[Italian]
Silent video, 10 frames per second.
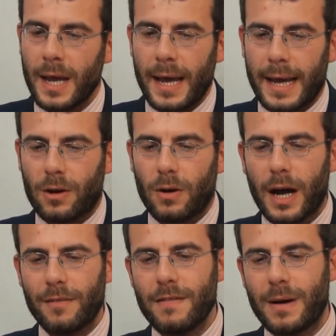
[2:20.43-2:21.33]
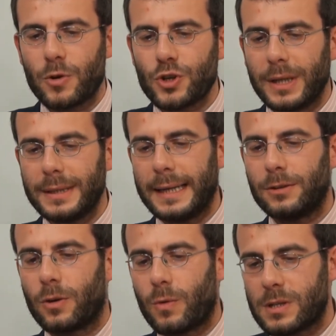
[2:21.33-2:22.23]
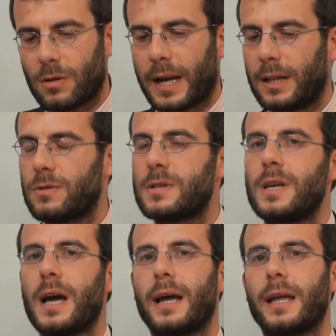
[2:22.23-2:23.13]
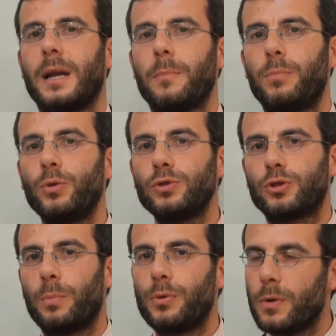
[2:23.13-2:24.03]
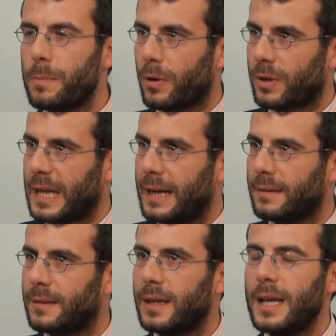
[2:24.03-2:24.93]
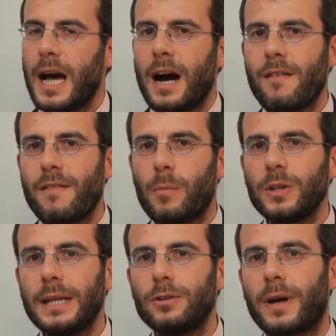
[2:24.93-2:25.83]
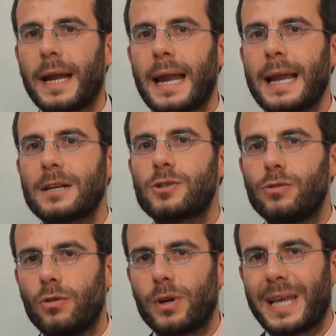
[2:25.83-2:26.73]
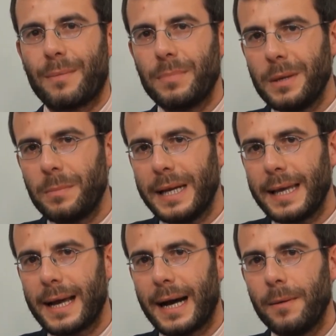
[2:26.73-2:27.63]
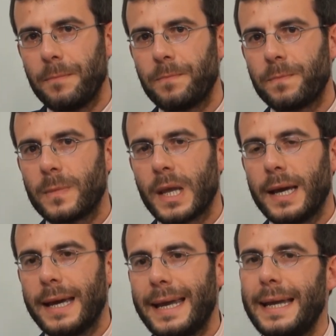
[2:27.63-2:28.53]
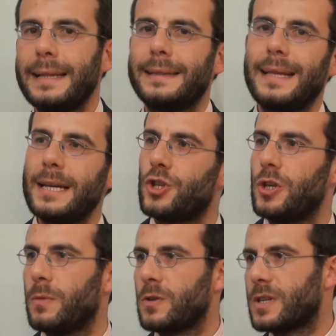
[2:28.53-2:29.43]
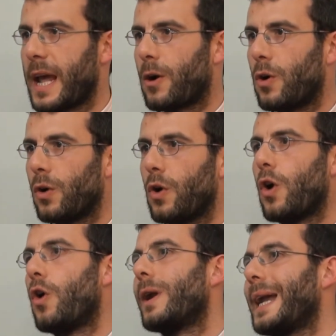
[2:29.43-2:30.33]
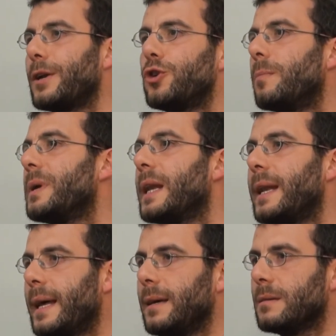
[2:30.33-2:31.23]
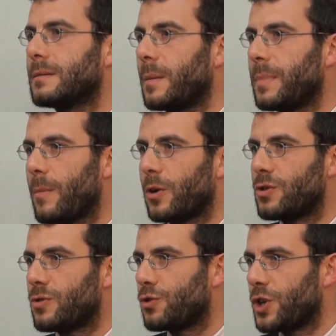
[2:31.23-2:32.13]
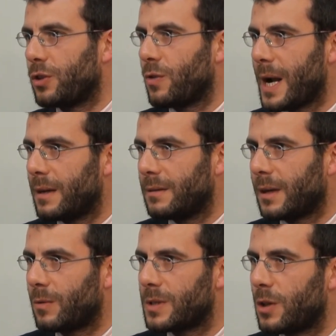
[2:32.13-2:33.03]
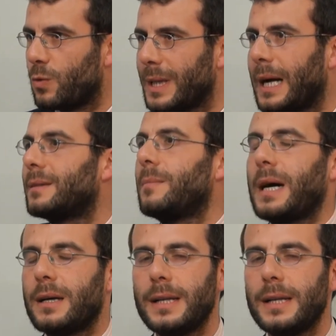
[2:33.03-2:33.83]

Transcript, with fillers: Ecco, avevamo già detto, questo credo sia il punto più importante, avevamo detto che nella storia biblica il X secolo o l'anno 1000, sappiamo che ci sono 100 anni tra queste due date, ma